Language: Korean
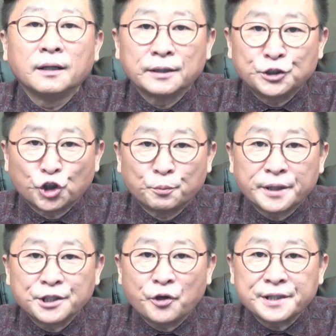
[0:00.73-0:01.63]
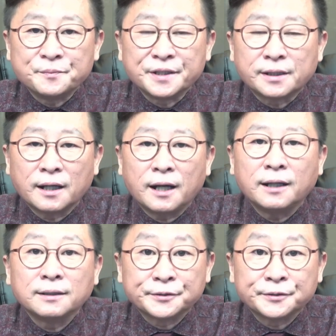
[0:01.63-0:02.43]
여러분 안녕하십니까?